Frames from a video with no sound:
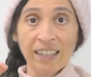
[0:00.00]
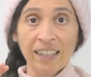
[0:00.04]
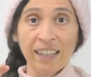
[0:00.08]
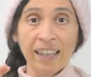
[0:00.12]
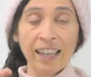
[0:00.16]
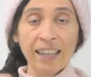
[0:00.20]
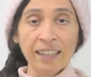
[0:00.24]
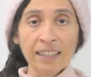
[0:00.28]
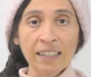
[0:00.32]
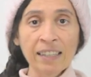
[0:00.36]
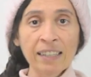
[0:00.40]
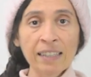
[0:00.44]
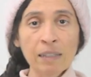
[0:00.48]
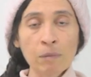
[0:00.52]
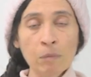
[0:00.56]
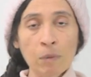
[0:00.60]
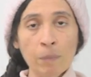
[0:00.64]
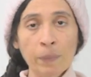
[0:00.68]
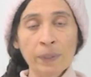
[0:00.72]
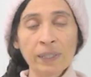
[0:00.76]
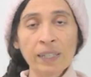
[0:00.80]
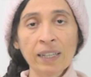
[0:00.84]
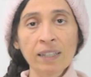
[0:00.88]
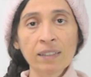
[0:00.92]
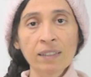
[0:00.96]
انا لما
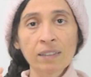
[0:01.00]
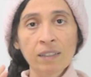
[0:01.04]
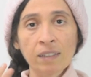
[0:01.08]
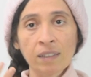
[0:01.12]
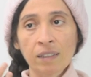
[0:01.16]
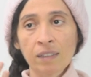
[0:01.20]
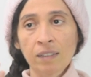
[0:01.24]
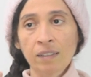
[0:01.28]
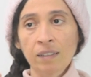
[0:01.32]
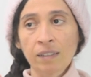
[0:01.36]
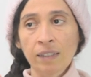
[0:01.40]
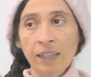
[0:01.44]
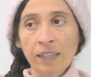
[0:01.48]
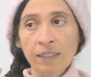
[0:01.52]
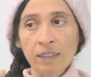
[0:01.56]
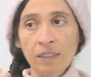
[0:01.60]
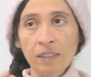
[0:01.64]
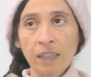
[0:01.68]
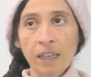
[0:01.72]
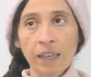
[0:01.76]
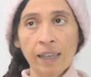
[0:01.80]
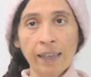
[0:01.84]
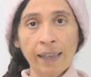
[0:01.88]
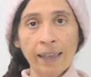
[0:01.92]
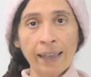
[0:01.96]
بدات آه، يعني
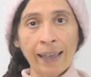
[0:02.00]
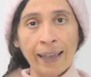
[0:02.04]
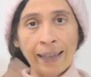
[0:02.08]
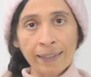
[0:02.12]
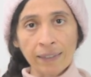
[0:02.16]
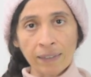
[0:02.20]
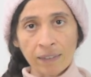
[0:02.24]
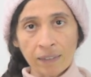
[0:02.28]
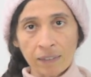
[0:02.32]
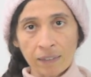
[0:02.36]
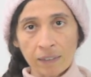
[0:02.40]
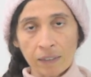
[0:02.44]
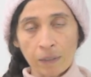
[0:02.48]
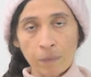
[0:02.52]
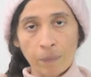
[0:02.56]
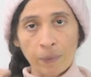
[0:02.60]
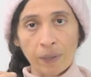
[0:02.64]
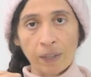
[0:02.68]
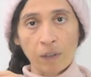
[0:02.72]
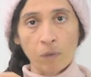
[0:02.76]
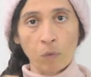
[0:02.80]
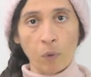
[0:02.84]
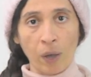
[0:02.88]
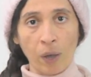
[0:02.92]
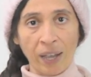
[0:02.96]
اعي
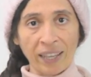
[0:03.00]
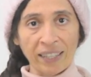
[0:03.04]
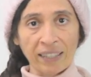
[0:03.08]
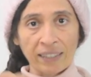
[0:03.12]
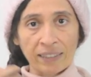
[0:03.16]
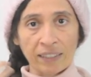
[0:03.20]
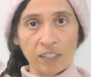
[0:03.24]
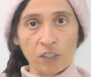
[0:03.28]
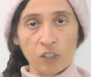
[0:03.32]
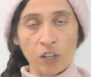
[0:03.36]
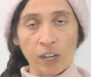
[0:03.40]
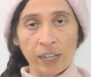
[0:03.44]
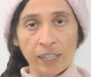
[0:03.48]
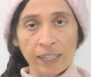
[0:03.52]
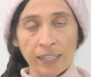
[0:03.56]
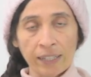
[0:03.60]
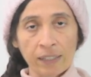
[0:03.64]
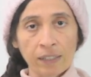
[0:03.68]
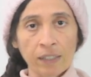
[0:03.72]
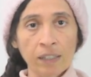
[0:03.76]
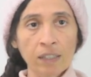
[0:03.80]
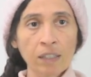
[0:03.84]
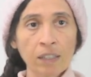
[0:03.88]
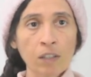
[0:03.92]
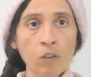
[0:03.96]
يبقى وعي يتشكل
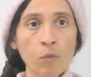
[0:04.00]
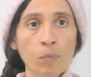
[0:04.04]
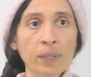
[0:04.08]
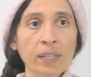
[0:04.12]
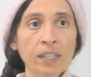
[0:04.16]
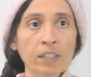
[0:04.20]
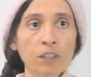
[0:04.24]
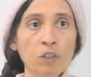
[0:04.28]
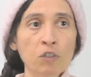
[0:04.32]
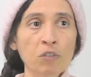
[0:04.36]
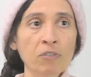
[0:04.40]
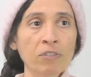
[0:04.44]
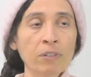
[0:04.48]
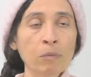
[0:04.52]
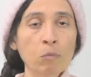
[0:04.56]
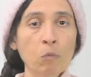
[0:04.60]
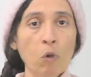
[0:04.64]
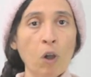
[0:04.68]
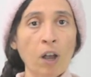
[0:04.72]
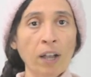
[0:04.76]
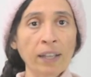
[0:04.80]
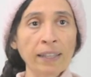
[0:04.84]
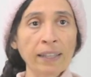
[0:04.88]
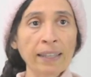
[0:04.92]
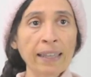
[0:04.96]
كده وبدات اشوف
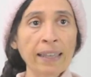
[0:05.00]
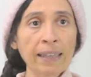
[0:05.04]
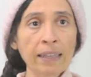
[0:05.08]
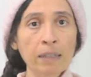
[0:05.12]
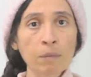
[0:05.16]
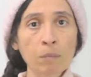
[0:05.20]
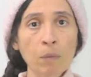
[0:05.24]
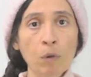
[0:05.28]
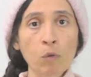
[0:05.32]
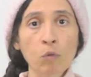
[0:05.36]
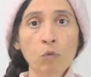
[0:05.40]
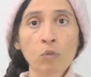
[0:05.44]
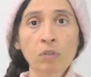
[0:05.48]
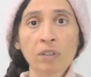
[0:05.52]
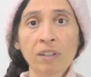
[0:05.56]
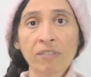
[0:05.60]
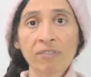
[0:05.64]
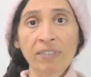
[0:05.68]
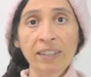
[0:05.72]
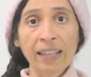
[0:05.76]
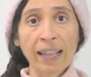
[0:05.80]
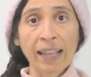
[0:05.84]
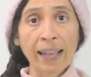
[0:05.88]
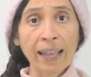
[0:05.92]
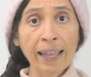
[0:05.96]
المعاناه الموجوده في
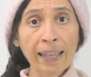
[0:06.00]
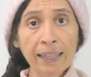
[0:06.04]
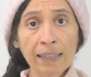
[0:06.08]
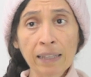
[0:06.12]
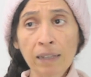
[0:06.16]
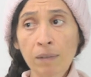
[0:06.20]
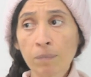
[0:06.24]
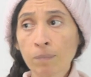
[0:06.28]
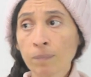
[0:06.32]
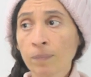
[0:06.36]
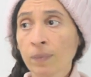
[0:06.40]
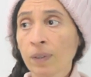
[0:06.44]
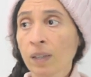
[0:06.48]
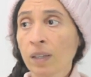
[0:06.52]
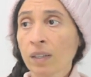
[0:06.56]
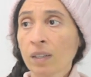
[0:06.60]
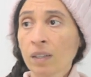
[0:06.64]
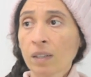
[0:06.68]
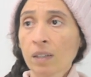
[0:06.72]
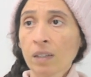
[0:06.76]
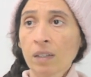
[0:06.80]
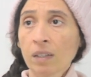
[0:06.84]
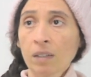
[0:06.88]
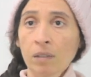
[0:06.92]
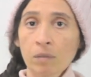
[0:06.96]
العالم
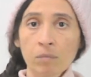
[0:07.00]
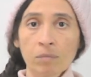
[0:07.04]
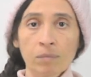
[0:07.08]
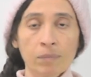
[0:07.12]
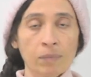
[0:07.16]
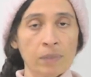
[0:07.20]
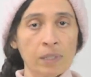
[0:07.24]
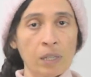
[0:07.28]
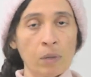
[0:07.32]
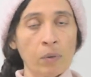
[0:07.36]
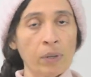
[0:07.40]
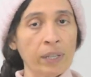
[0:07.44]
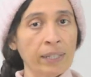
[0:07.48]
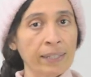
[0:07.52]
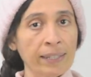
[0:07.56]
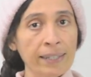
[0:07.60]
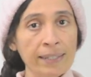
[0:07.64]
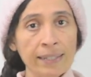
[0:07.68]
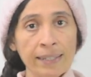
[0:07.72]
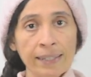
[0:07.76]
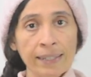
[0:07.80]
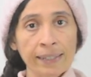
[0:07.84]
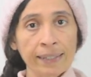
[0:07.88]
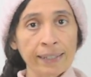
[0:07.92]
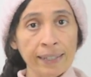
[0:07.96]
سواء
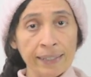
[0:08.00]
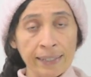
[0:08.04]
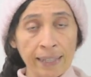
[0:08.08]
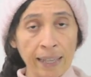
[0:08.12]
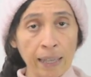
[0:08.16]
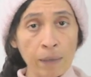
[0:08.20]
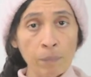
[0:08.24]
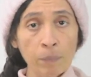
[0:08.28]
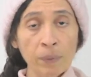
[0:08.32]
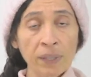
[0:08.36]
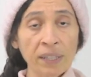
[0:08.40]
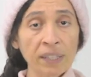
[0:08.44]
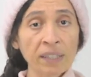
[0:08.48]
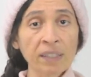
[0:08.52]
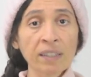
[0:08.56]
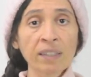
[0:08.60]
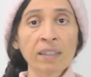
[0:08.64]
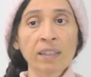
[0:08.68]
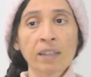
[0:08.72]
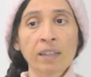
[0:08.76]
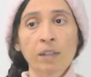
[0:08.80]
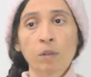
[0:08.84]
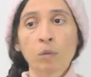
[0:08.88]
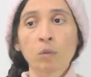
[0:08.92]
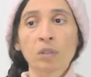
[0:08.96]
الناس اللي جت قبلي
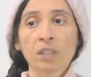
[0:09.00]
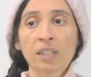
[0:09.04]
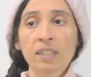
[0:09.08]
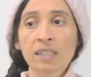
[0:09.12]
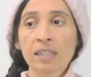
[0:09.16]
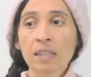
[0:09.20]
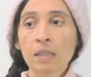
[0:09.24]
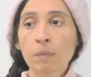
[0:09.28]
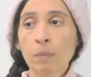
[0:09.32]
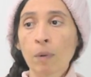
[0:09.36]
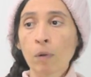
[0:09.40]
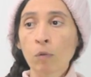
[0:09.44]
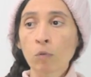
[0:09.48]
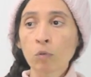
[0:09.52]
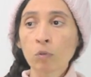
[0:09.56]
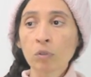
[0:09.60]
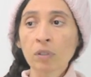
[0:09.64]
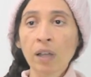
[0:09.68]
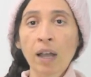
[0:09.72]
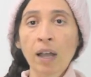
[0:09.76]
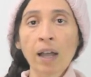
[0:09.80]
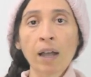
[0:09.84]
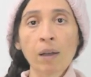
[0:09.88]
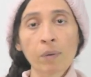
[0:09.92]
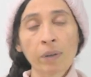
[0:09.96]
او الناس اللي موجوده
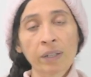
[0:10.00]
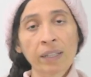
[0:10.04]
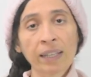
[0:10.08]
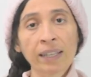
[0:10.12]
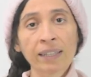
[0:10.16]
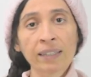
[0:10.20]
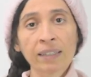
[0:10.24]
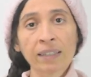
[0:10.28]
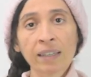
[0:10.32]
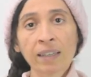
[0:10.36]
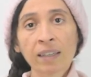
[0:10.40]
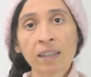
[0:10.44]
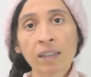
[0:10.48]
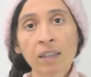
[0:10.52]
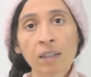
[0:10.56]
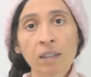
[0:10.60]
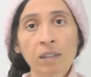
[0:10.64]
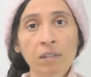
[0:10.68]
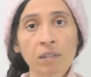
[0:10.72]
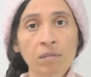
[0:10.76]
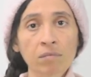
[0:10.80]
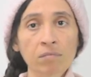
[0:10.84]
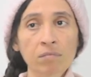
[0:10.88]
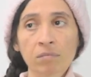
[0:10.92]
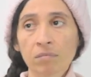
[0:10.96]

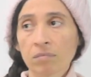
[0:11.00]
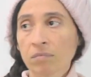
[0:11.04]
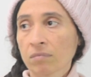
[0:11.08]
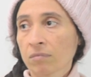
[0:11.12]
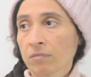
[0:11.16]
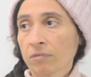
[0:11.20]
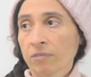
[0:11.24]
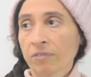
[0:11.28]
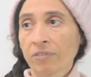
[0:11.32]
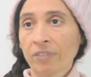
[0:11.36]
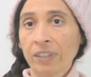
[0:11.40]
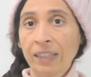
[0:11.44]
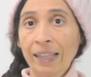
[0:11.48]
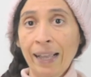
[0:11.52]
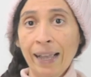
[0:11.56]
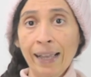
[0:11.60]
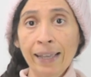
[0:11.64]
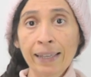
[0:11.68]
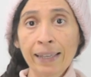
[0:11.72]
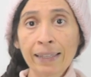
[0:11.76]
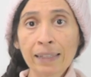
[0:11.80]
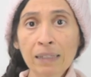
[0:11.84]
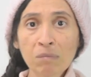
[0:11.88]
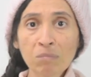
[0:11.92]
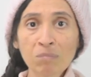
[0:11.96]
حواليا في
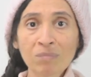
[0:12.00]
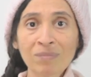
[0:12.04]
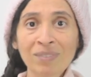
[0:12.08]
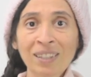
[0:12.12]
العالم